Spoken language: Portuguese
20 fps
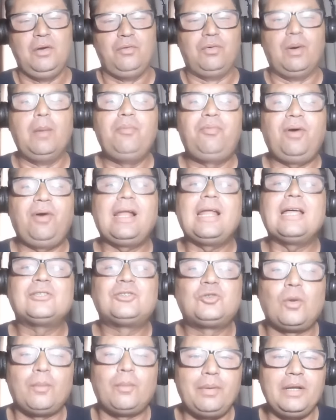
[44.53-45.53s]
Vamos falar
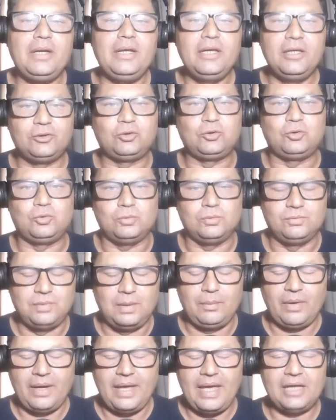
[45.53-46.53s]
sobre isso.
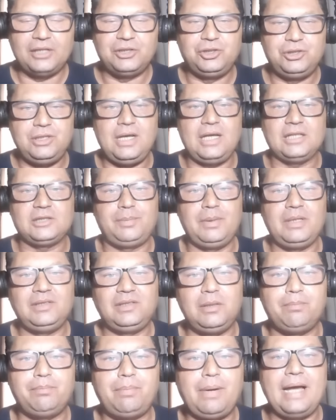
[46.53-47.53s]
Vamos reagir às
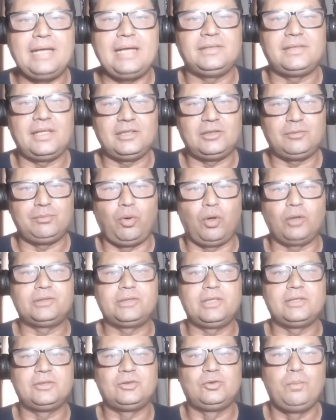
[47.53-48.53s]
principais
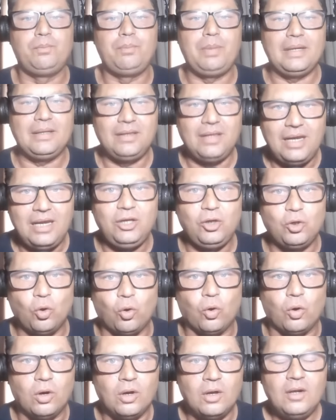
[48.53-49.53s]
respostas do
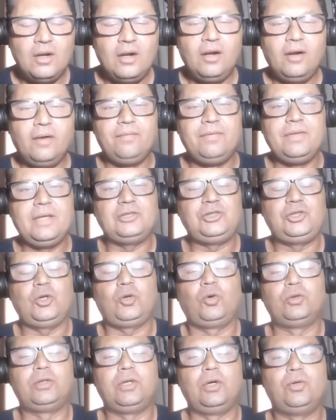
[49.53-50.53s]
Pedrinho. Neste
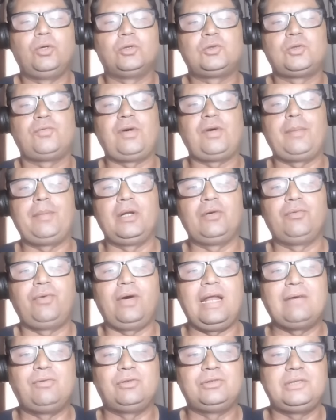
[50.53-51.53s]
conteúdo, eu sou Fabiano
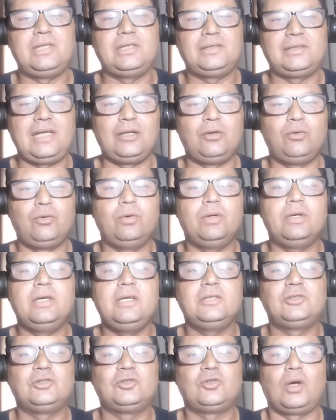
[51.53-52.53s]
Fará, você está no
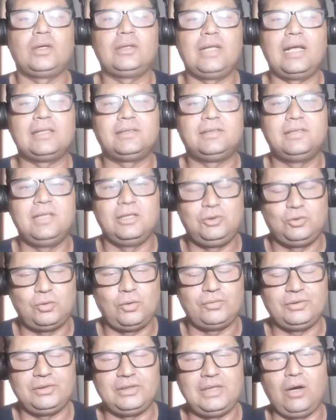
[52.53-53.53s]
E Só da Santos
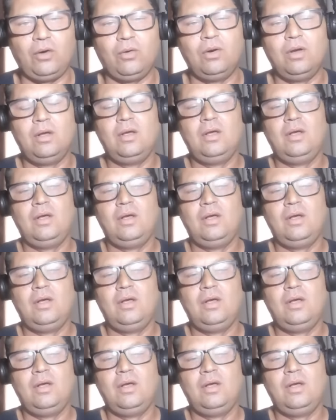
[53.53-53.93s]
Oficial.